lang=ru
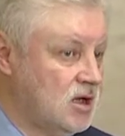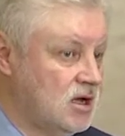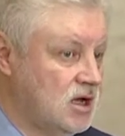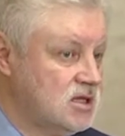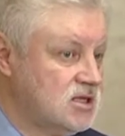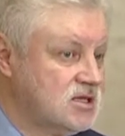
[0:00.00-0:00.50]

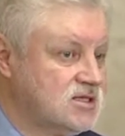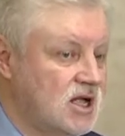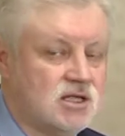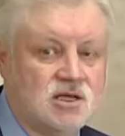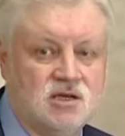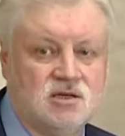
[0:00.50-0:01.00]
Это,
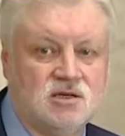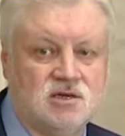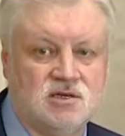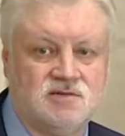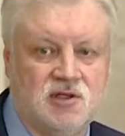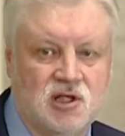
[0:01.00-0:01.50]
кстати,
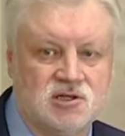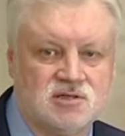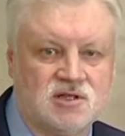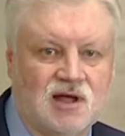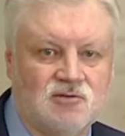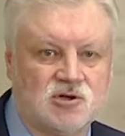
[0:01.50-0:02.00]

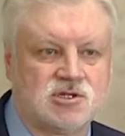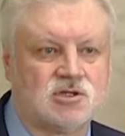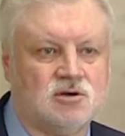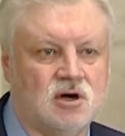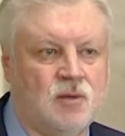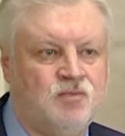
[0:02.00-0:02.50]
свидетельство того,
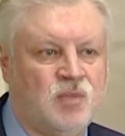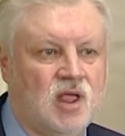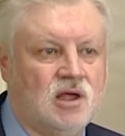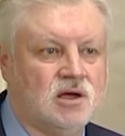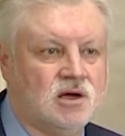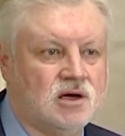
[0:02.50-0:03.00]
что
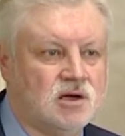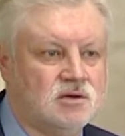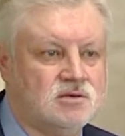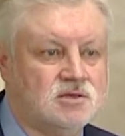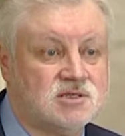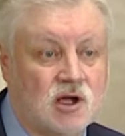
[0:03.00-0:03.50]
э,
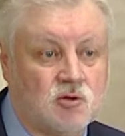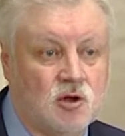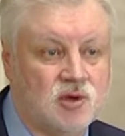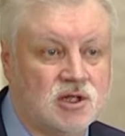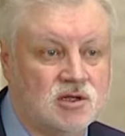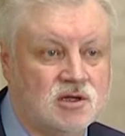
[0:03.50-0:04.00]

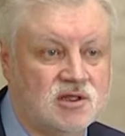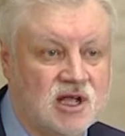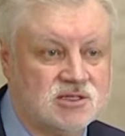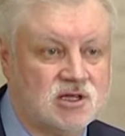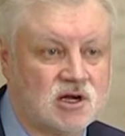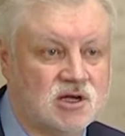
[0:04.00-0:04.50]
закон был
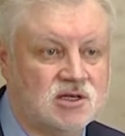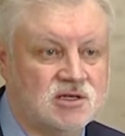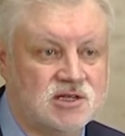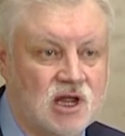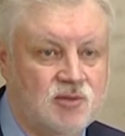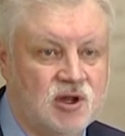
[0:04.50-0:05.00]
наскоро
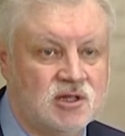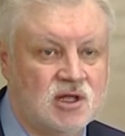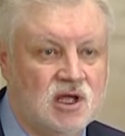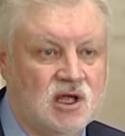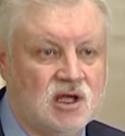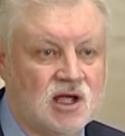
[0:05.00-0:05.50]
слеплен,
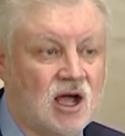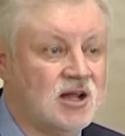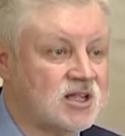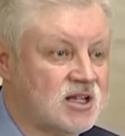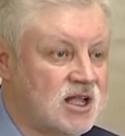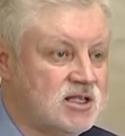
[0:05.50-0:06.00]
как
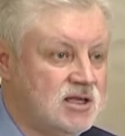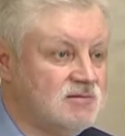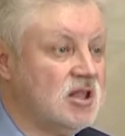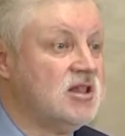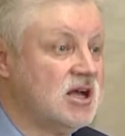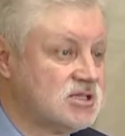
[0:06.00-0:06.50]

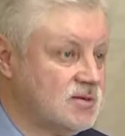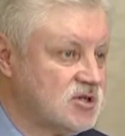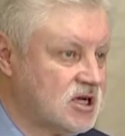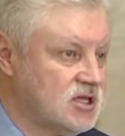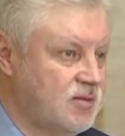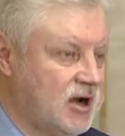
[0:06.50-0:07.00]
альтернативный нашему
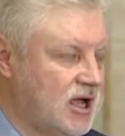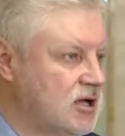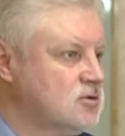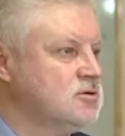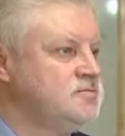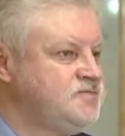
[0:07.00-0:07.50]

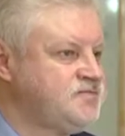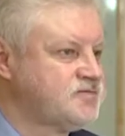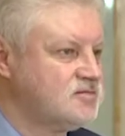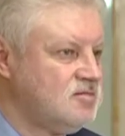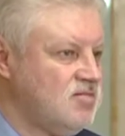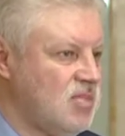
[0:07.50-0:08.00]
законопроекту,
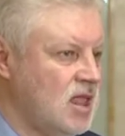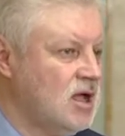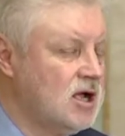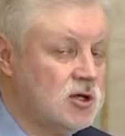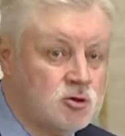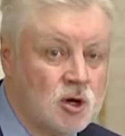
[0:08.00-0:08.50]

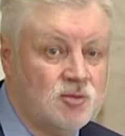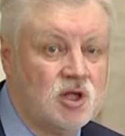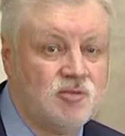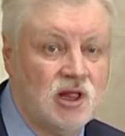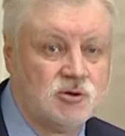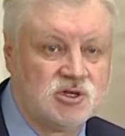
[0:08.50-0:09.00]
которые
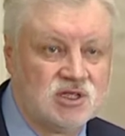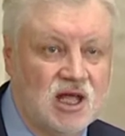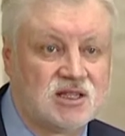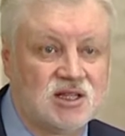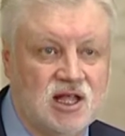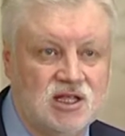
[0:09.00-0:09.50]
благополучно
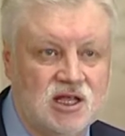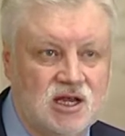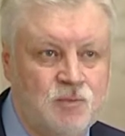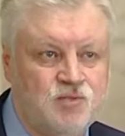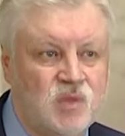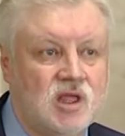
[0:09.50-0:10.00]

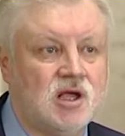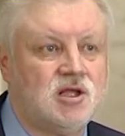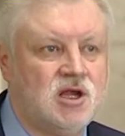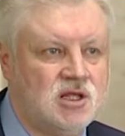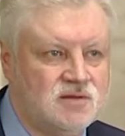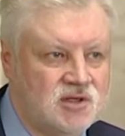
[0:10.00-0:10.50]
отклонили,
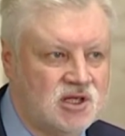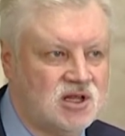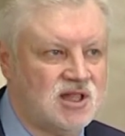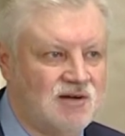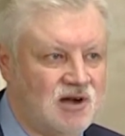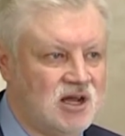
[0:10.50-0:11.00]
где
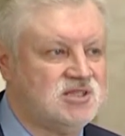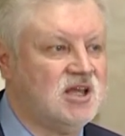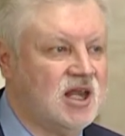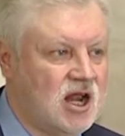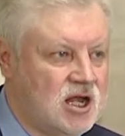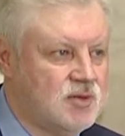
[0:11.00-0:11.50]
действительно давались
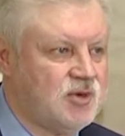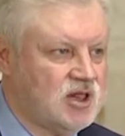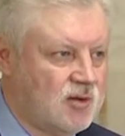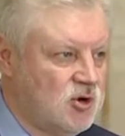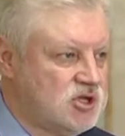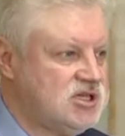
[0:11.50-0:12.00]
реальные
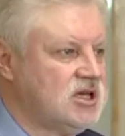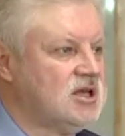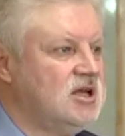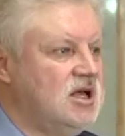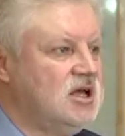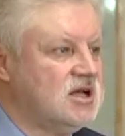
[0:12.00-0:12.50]

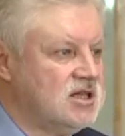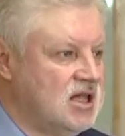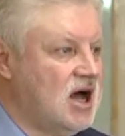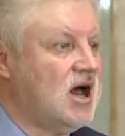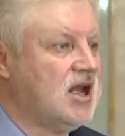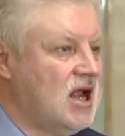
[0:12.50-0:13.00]
полномочия
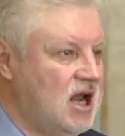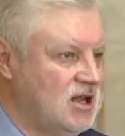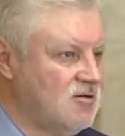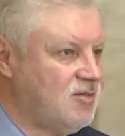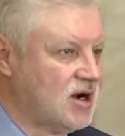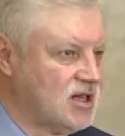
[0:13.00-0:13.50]
для
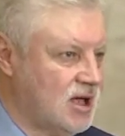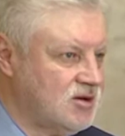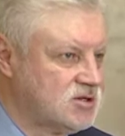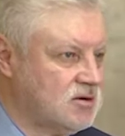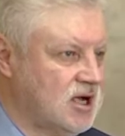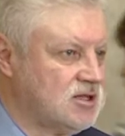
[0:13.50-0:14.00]
реального
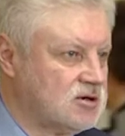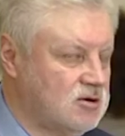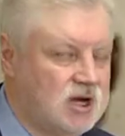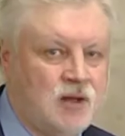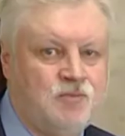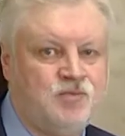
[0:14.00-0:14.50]
парламентского
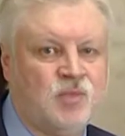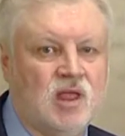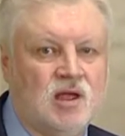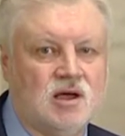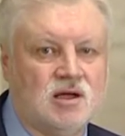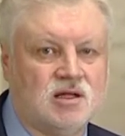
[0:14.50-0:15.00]
контроля
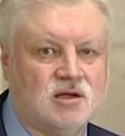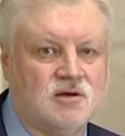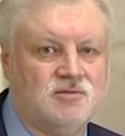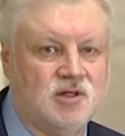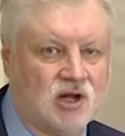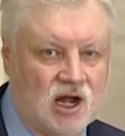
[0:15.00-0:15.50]
э,
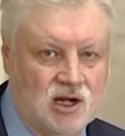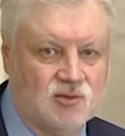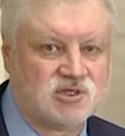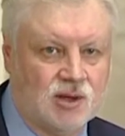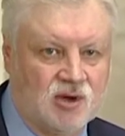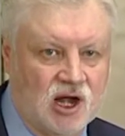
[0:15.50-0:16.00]
федеральному
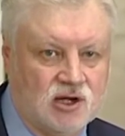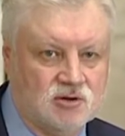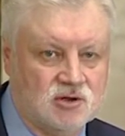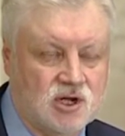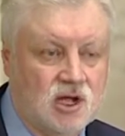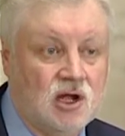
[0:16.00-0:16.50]

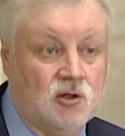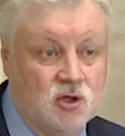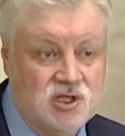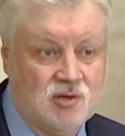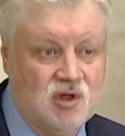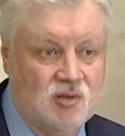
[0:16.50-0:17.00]
собранию. Но,
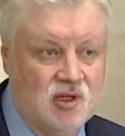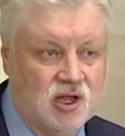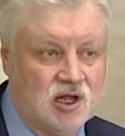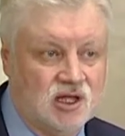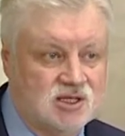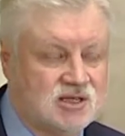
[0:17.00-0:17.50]
тем не
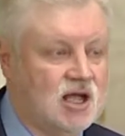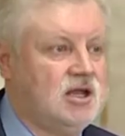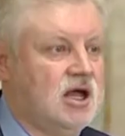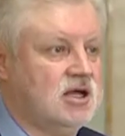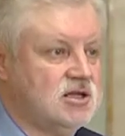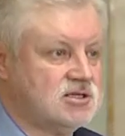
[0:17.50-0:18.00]
менее,
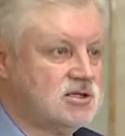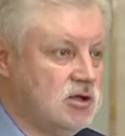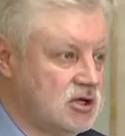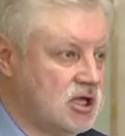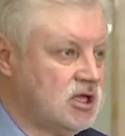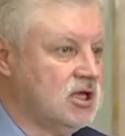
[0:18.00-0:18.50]
исходя из
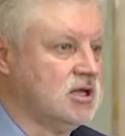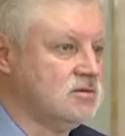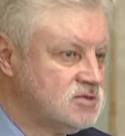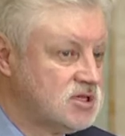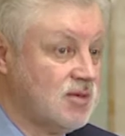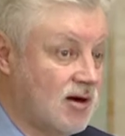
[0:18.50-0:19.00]
логики
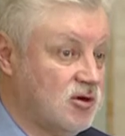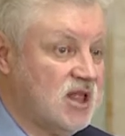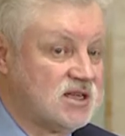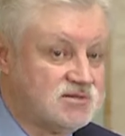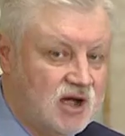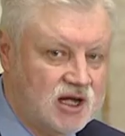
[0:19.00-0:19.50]
самого
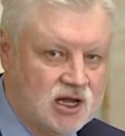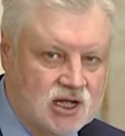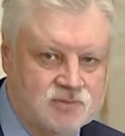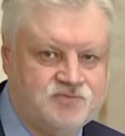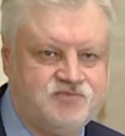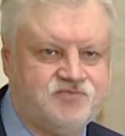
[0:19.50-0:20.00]

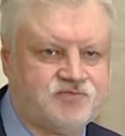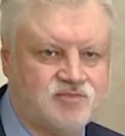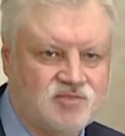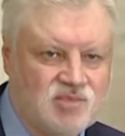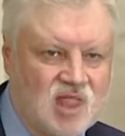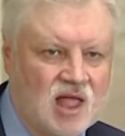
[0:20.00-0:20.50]
названия
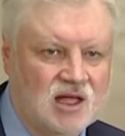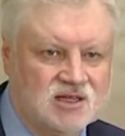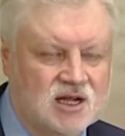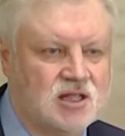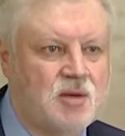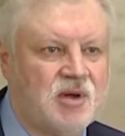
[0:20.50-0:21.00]

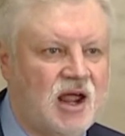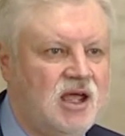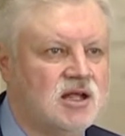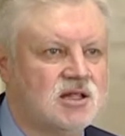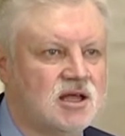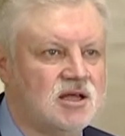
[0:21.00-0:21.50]

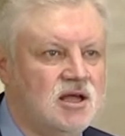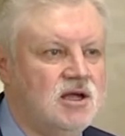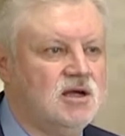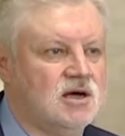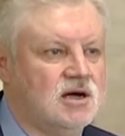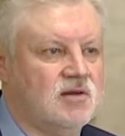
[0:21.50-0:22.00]
законопроекта,
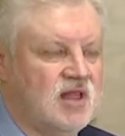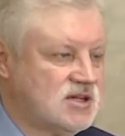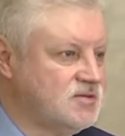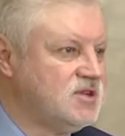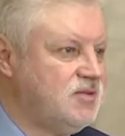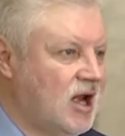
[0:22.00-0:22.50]
э,
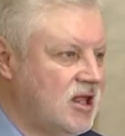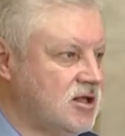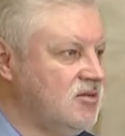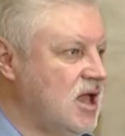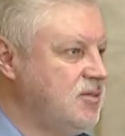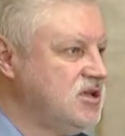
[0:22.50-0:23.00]
нашим
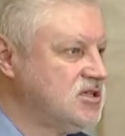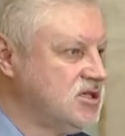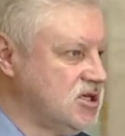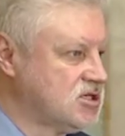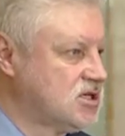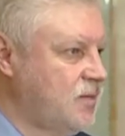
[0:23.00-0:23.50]
избирателям не
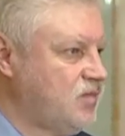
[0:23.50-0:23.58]
объяснишь,